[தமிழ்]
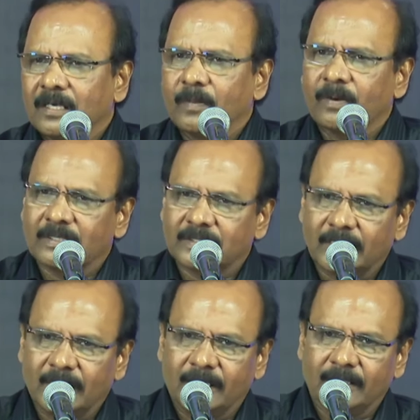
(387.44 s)
அப்புறம்
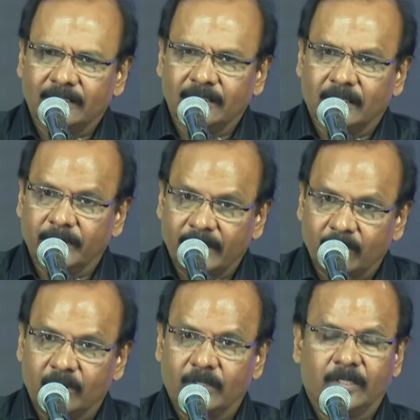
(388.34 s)
வாசித்துக்கலாம் அப்படின்னு
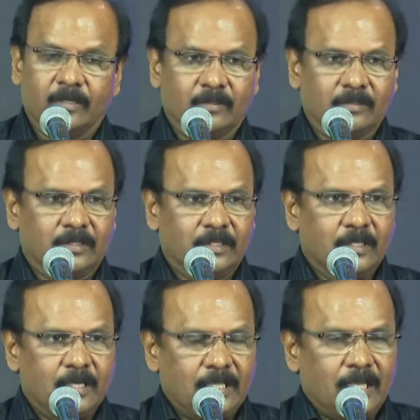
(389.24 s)
ஒரு எண்ணம்
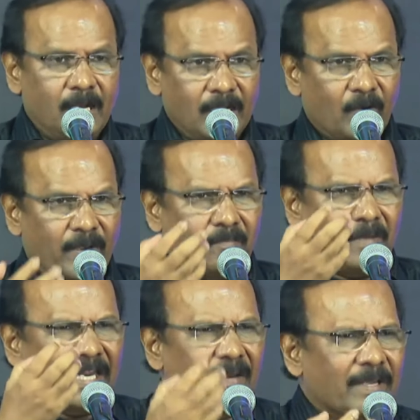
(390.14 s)
அந்த ஆண்டோருடைய
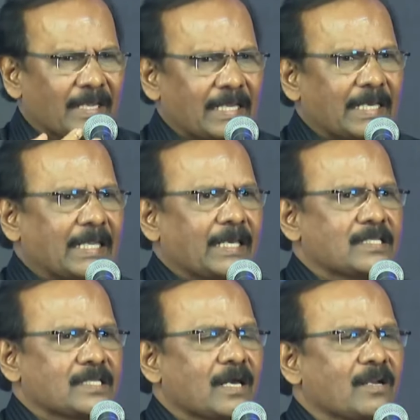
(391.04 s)
மகிமை
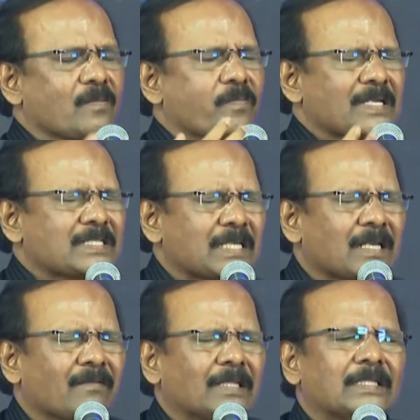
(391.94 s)
இறங்கிருச்சுன்னா அந்த
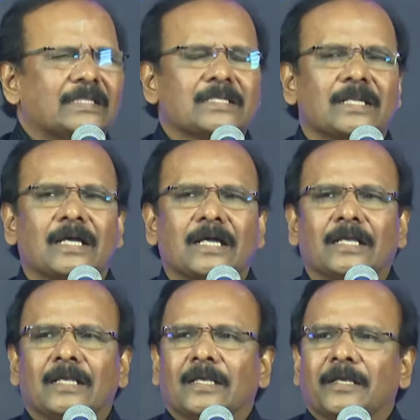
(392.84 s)
பிரசனை வந்துட்டுன்னா
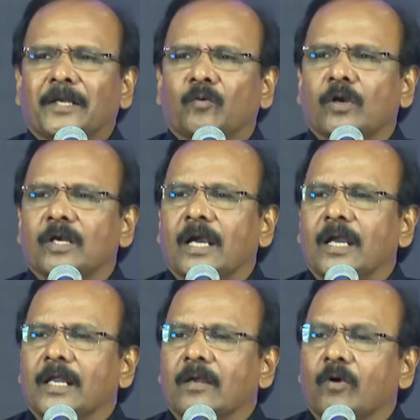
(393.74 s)
நீங்கள் ஒரு
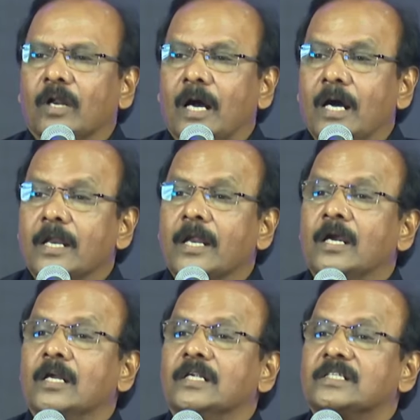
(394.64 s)
நாளைக்கு ஒரு ஆறு
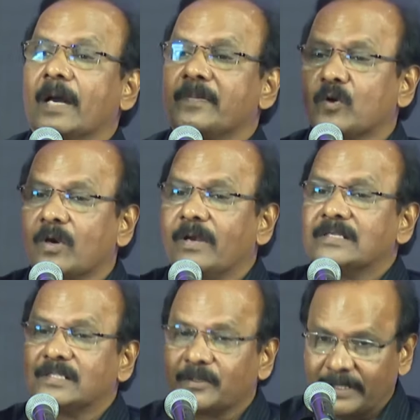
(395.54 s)
ஏழு சாப்டர் கூட
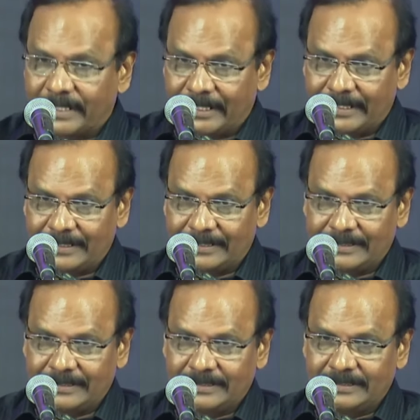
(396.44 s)
வாசித்துருவீங்க
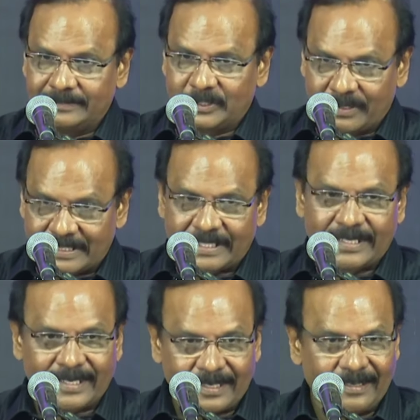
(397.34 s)

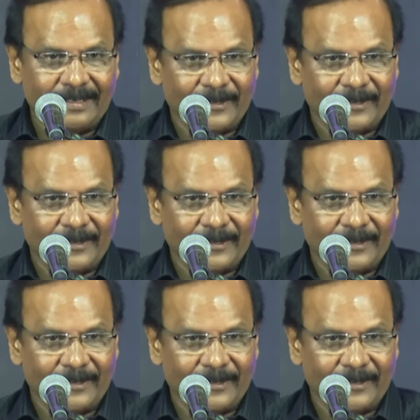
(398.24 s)
விசுவாசிக்கிறீங்களா